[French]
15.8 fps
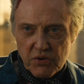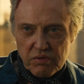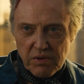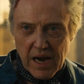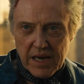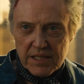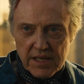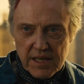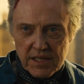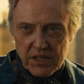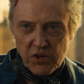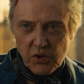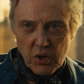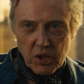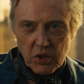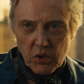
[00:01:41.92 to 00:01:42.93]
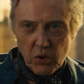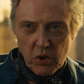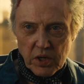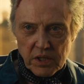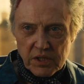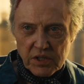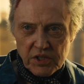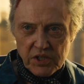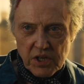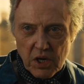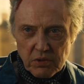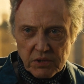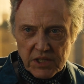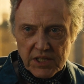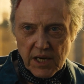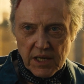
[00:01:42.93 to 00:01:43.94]
notre Seigneur, et ne donne surtout
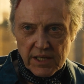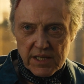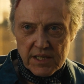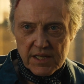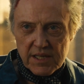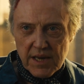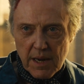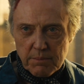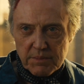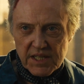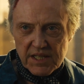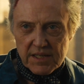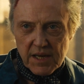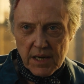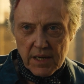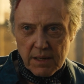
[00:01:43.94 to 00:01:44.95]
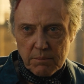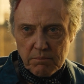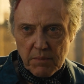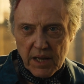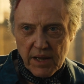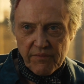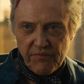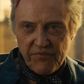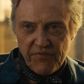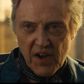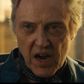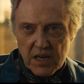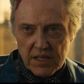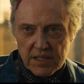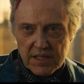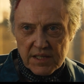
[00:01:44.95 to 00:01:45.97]
aucune information à ces deux
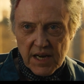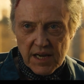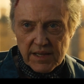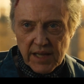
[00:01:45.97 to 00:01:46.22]
manches-merdes. Ne